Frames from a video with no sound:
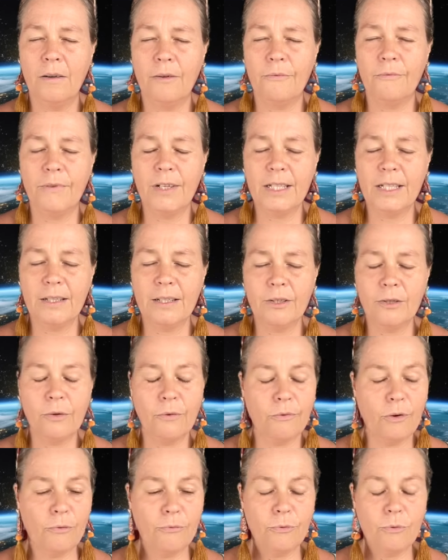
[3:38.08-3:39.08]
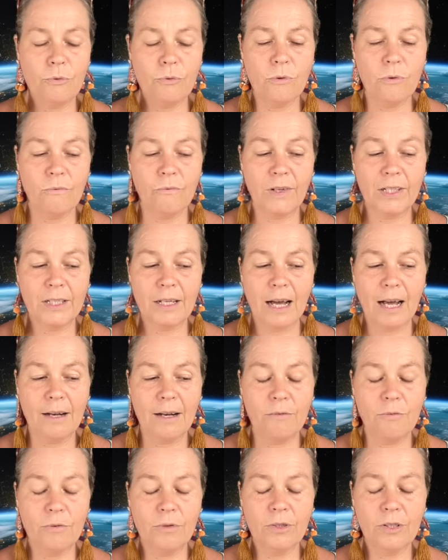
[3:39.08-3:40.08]
Wissen zur Verfügung, was all
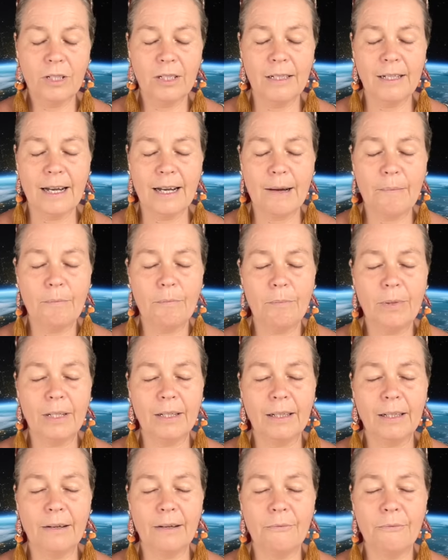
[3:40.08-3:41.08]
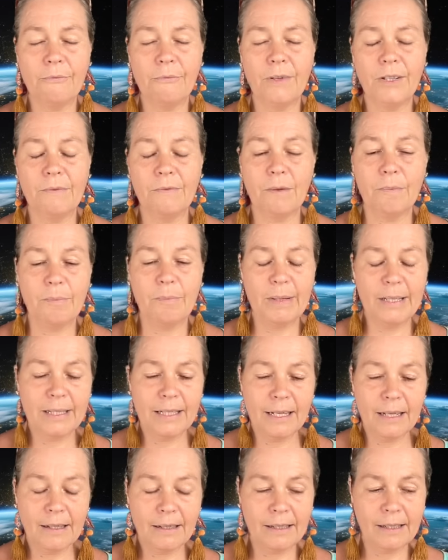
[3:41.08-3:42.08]
unsere Leben betrifft, was wir
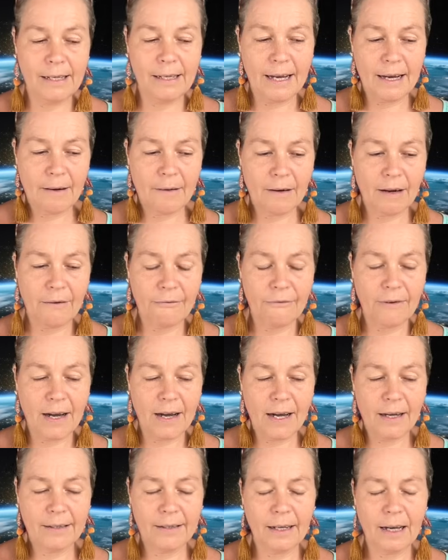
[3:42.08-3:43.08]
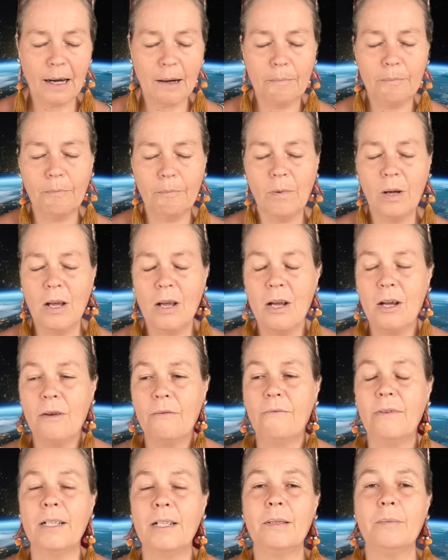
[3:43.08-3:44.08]
bisher erfahren haben,
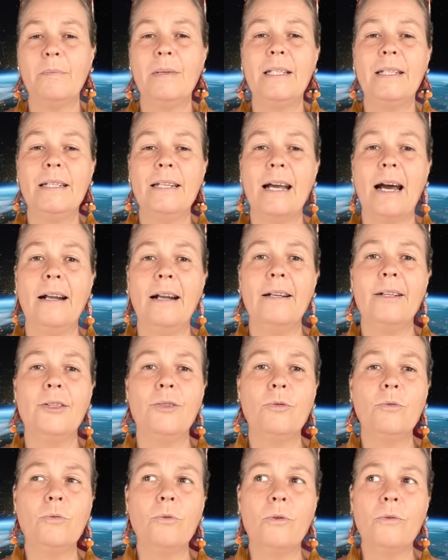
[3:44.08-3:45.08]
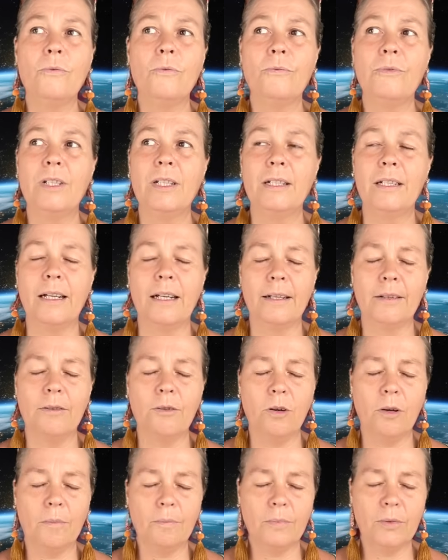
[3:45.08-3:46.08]
was bis in die alle Zukunft
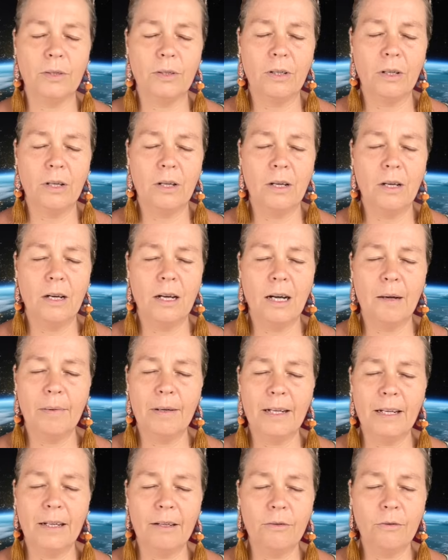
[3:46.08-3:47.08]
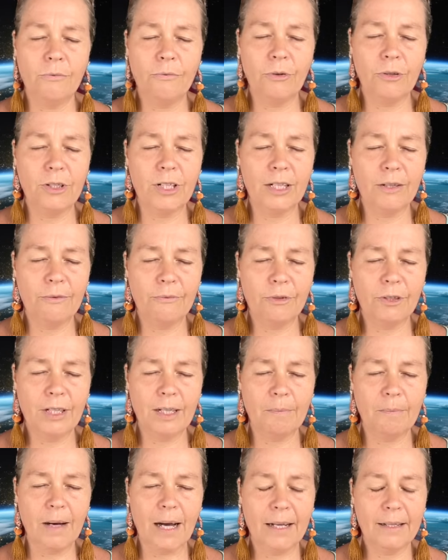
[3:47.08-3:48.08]
hineinkommt, aber nicht nur von dir, von
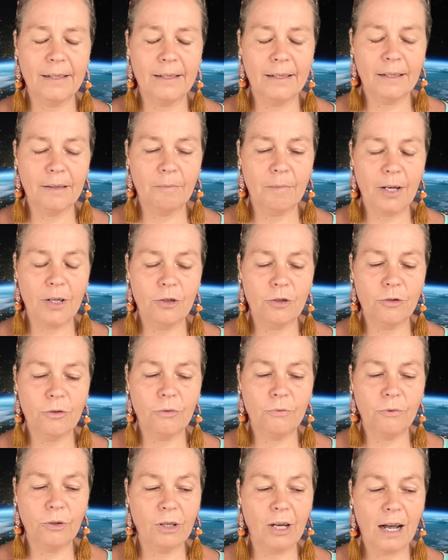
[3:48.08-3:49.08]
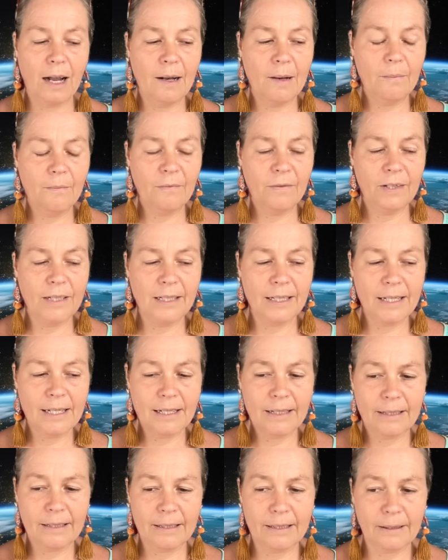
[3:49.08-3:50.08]
jedem anderen Menschen, von allem, was
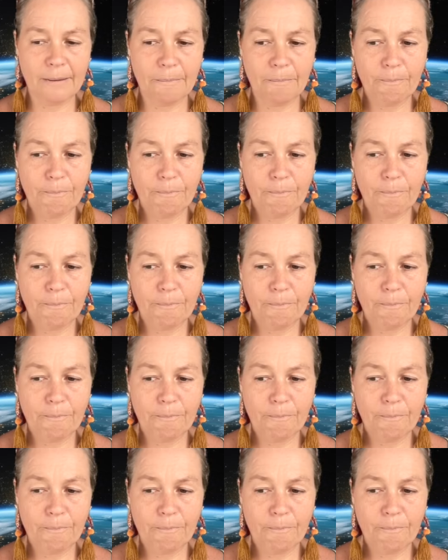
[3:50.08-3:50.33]
ist.